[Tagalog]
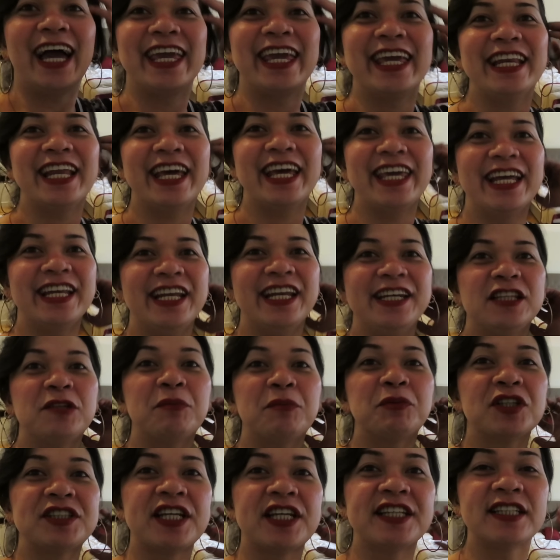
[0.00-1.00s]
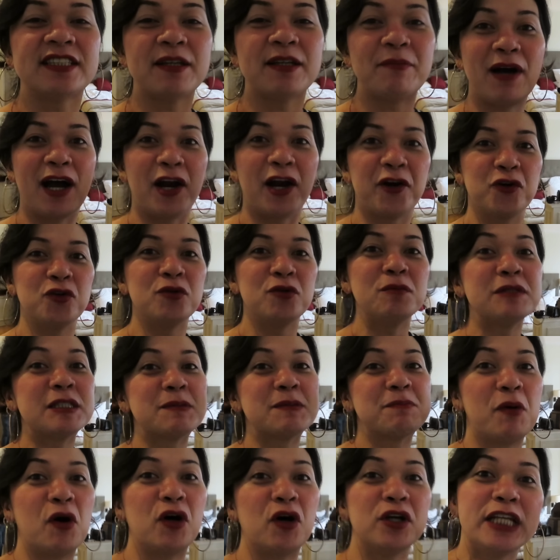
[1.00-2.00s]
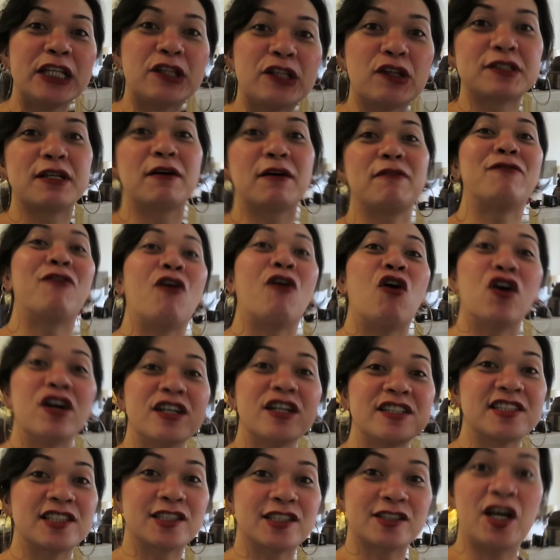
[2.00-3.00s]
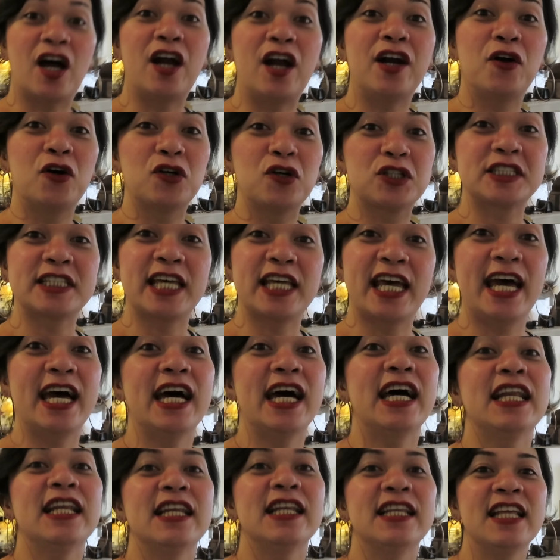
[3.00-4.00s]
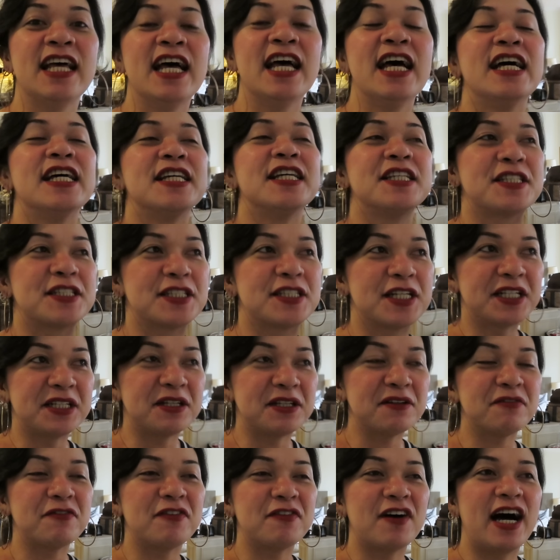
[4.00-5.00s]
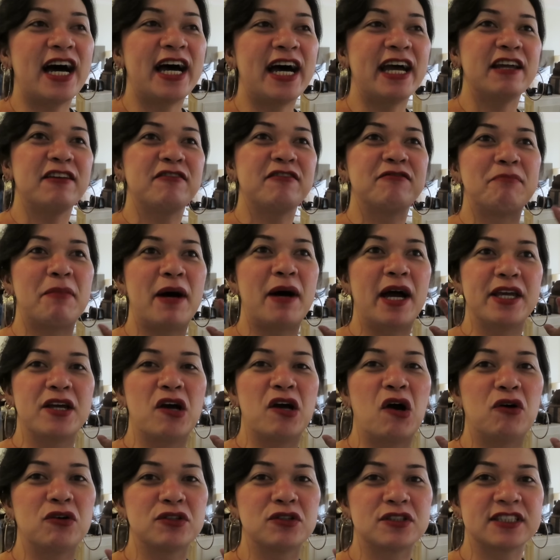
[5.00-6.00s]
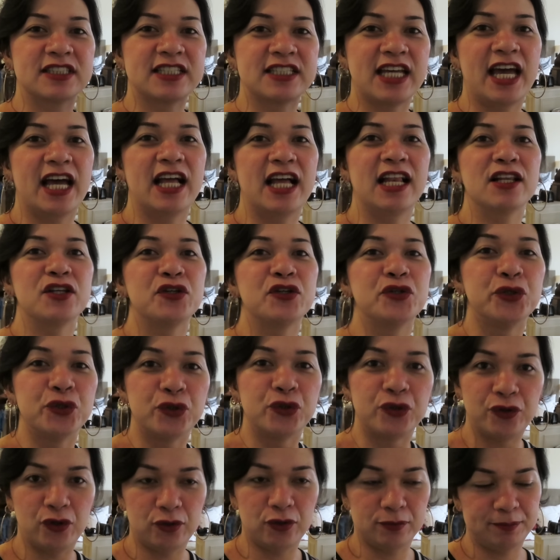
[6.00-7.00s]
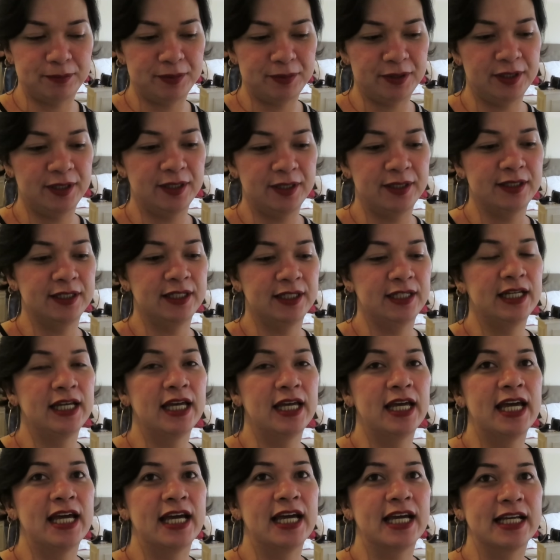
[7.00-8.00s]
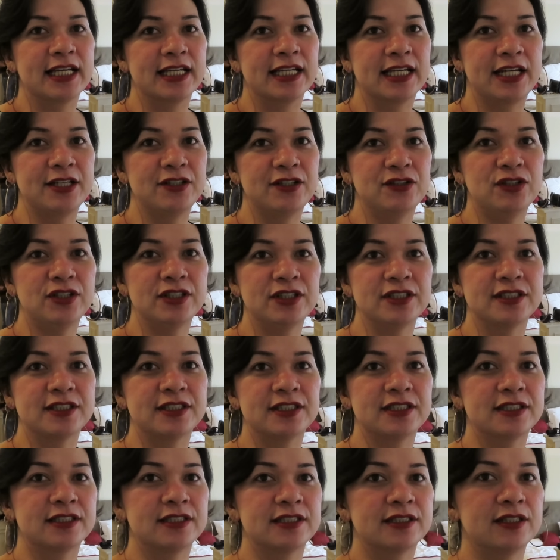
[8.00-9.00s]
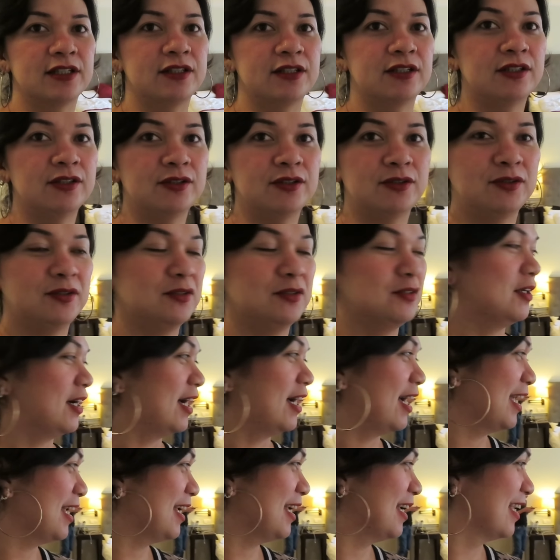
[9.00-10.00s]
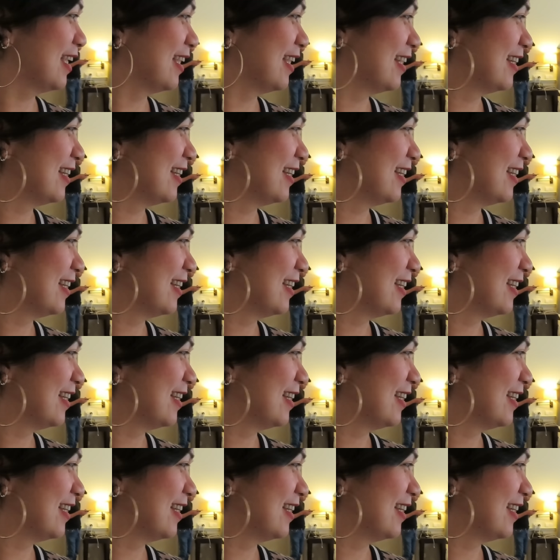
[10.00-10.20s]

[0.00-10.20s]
Ayan, ayan, nandito po tayo sa mga rooms po dito sa 4-star hotel certified by Hotel Europe. Huy, kuha sa CD ko na So, ay,